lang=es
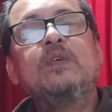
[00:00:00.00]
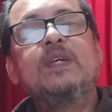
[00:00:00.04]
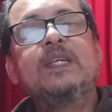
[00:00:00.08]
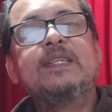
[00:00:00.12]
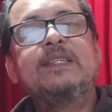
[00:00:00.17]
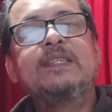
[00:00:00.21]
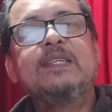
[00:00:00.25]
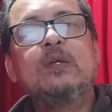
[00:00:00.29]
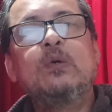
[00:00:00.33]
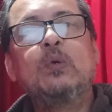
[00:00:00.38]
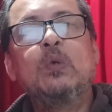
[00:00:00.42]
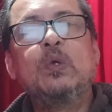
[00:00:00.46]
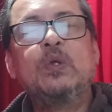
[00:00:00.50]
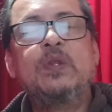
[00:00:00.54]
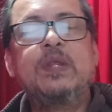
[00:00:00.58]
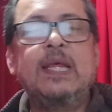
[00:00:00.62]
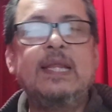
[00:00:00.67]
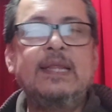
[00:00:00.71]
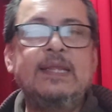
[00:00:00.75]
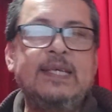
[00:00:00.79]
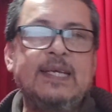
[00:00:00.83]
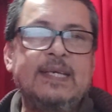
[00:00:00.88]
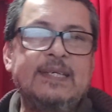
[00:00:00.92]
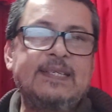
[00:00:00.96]
versículos
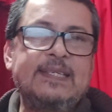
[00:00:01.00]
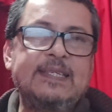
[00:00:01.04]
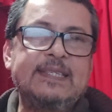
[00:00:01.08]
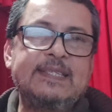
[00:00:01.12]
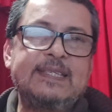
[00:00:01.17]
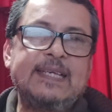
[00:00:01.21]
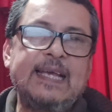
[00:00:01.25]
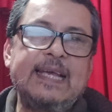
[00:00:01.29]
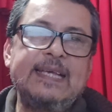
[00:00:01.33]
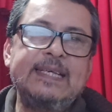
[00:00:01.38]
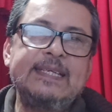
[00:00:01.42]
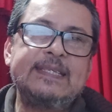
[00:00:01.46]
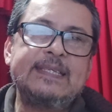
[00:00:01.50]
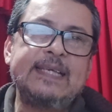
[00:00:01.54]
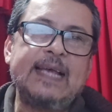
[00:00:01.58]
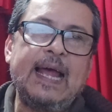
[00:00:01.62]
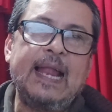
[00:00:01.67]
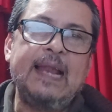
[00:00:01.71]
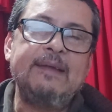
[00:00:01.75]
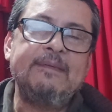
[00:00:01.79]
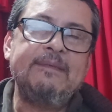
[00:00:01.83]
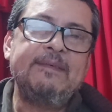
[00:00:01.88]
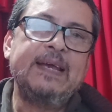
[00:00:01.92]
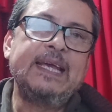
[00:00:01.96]
del 16
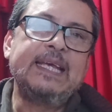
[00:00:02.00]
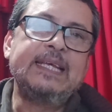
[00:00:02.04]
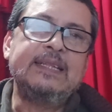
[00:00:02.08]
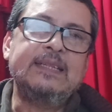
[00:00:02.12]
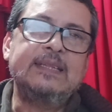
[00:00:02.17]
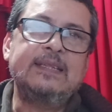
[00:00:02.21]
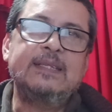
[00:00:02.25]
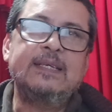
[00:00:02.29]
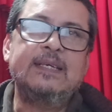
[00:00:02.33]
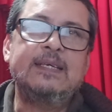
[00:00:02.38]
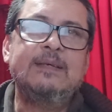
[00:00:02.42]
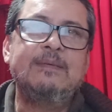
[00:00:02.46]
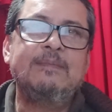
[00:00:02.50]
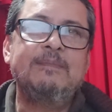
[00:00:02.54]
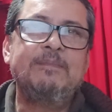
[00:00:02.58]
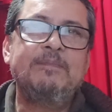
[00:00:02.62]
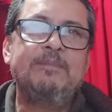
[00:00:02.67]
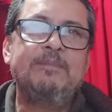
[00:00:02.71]
al 20,